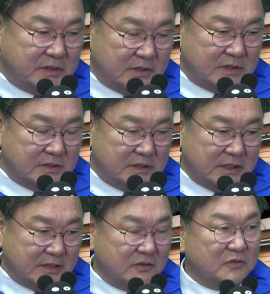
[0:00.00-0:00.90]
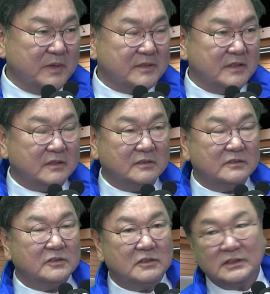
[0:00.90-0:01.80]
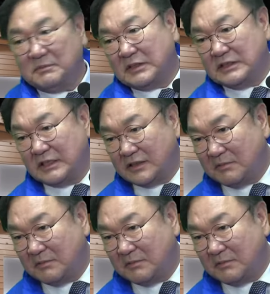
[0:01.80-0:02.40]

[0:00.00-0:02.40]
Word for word: 그런 이야기를 좀 했었거든요. 뭐 기자들을